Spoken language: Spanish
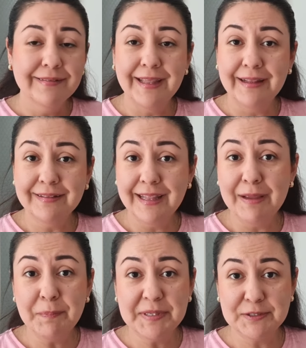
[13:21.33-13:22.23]
Dante
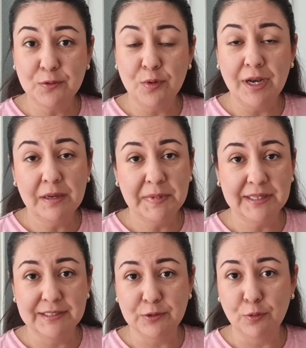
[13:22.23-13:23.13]
empezó la
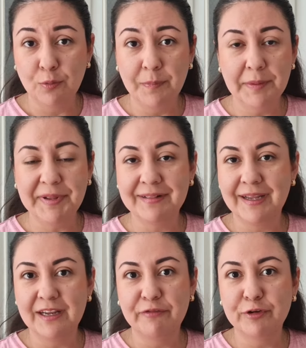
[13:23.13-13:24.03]
alimentación
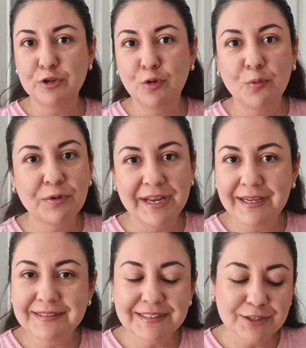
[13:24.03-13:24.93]
complementaria, fue todo un
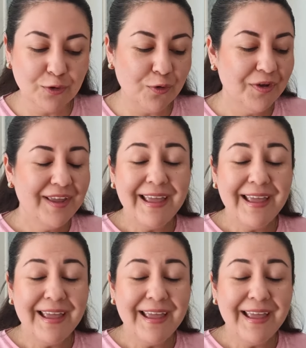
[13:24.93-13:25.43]
éxito.